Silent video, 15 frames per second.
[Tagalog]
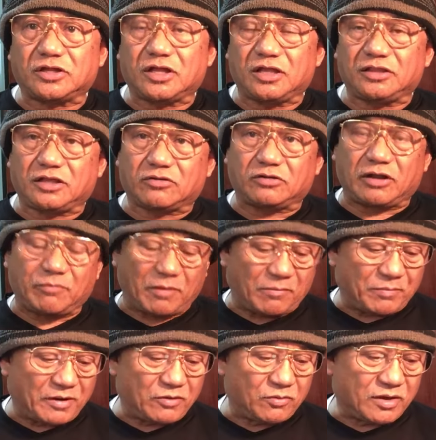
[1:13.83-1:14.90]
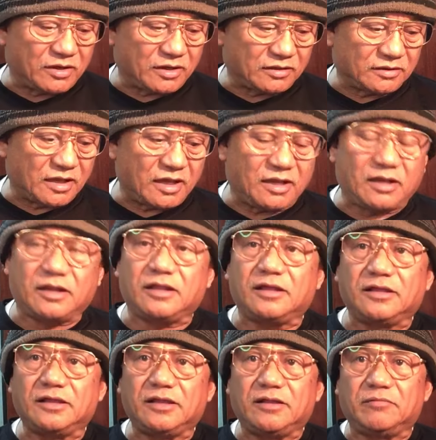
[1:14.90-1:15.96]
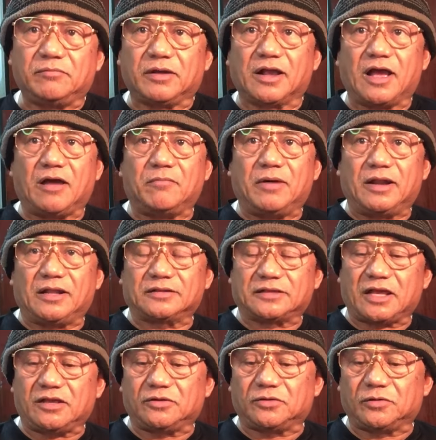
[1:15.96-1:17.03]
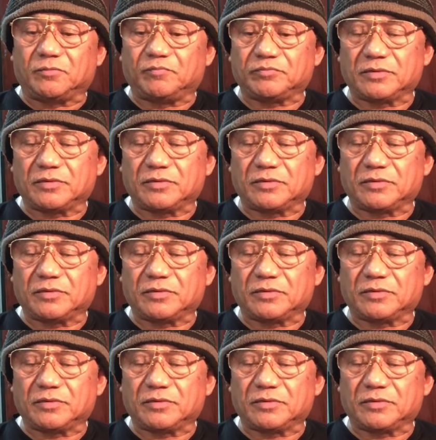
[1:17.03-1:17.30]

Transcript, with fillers: Ah, hindi ko na ipapaliwanag dahil maghahaba lang tayo.